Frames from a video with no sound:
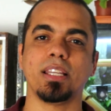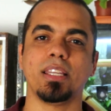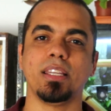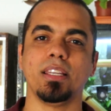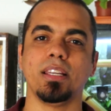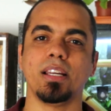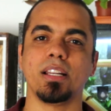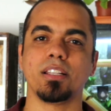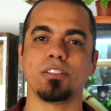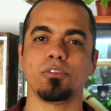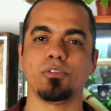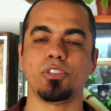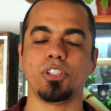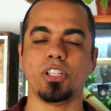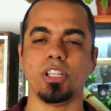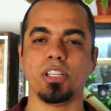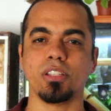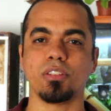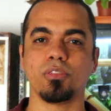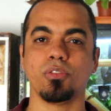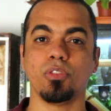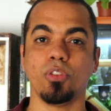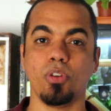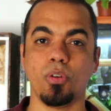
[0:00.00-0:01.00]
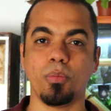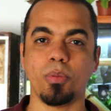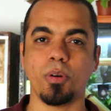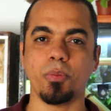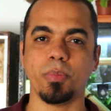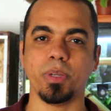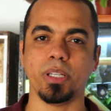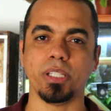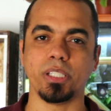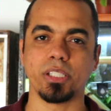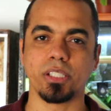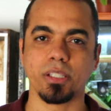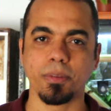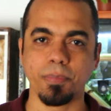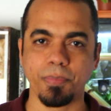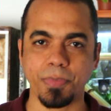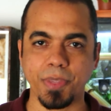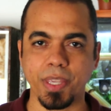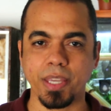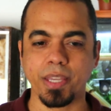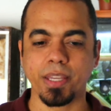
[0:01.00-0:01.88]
que elas utilizam normalmente.